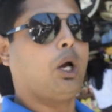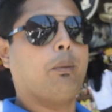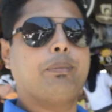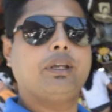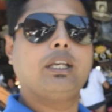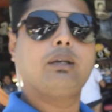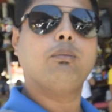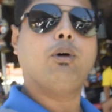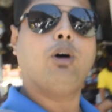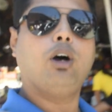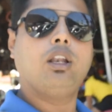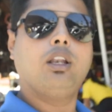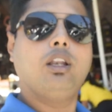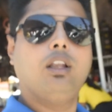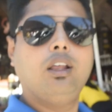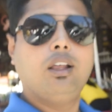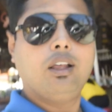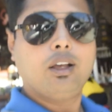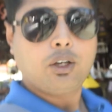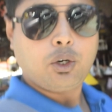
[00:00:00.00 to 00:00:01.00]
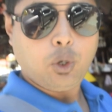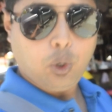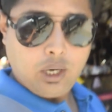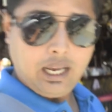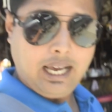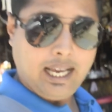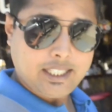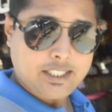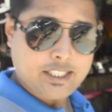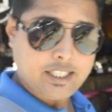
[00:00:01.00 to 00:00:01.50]
बहुत बहुत
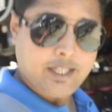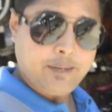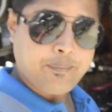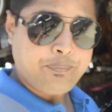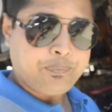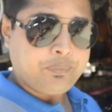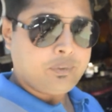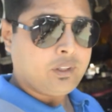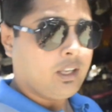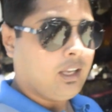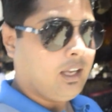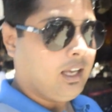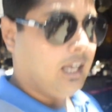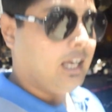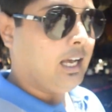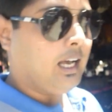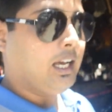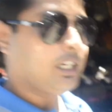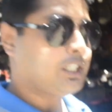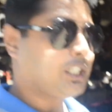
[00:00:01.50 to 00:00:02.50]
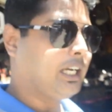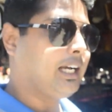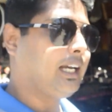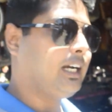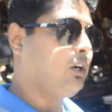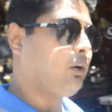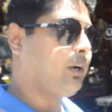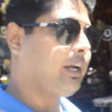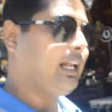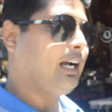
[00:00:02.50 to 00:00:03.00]
ट्रैवल एजेंसीज मिल
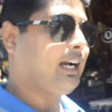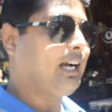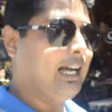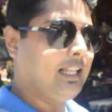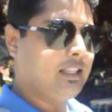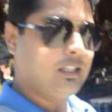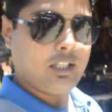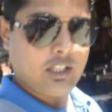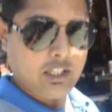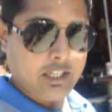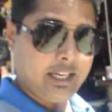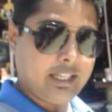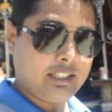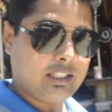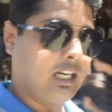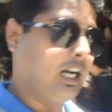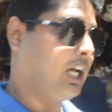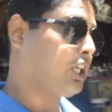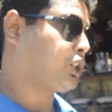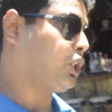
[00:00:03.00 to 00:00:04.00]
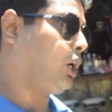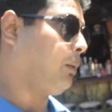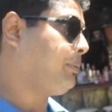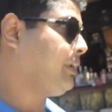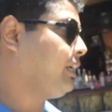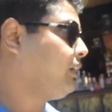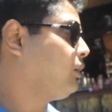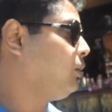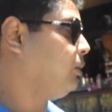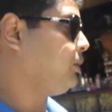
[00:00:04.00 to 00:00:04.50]
जाएंगे जिस ट्रैवल
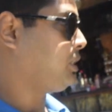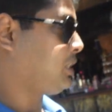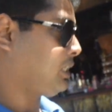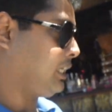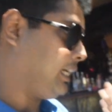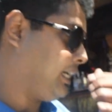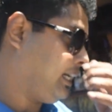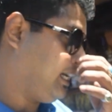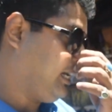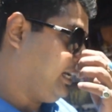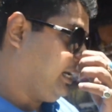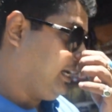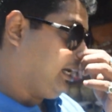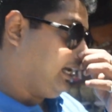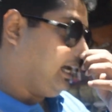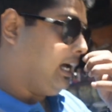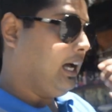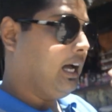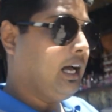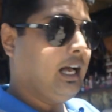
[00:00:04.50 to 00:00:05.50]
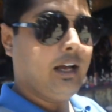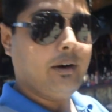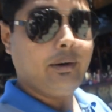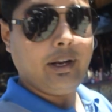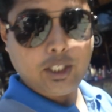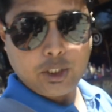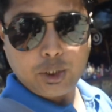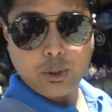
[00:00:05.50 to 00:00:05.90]
एजेंट के साथ अगर थोड़ा सा